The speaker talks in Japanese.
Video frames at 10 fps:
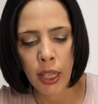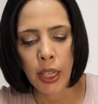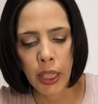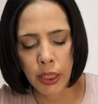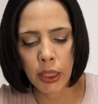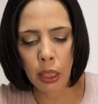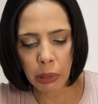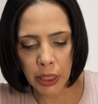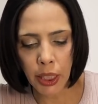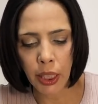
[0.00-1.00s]
えちな
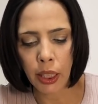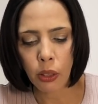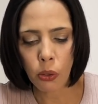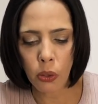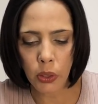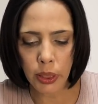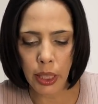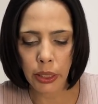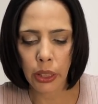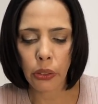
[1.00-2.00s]
みに、こうし
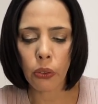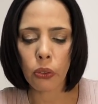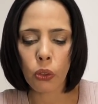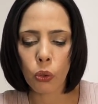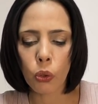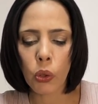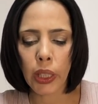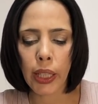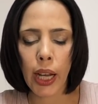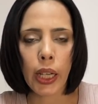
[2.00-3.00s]
た企業の動
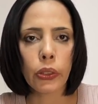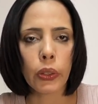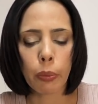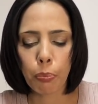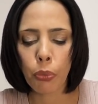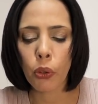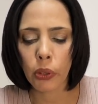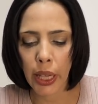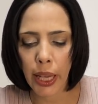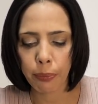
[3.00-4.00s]
きがある一方
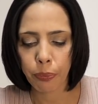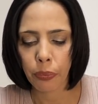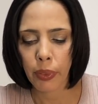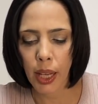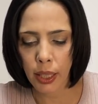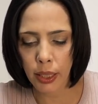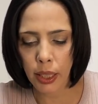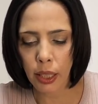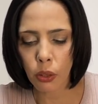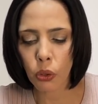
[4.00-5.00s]
で、なか
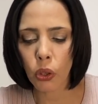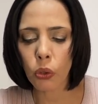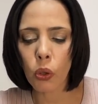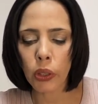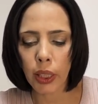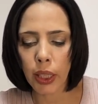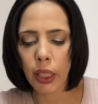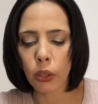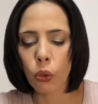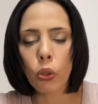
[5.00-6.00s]
なかこの動き
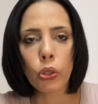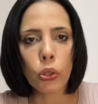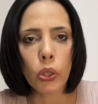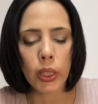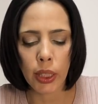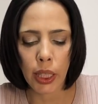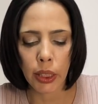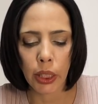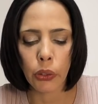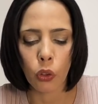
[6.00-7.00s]
に同調しない
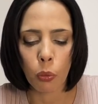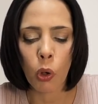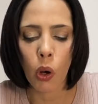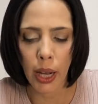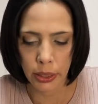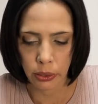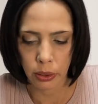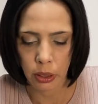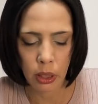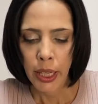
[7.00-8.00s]
企業もある。
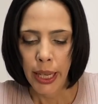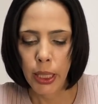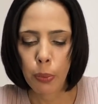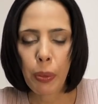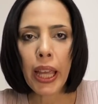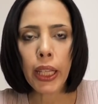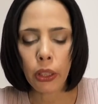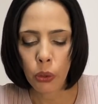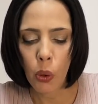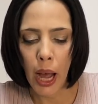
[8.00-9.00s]

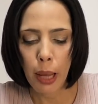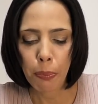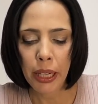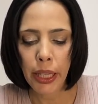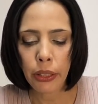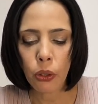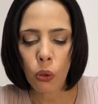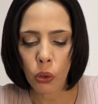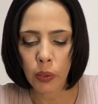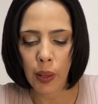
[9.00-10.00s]
スペインのアパレル
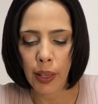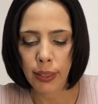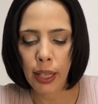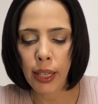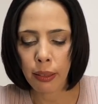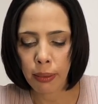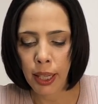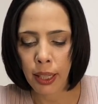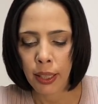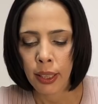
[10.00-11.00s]
大手ザラは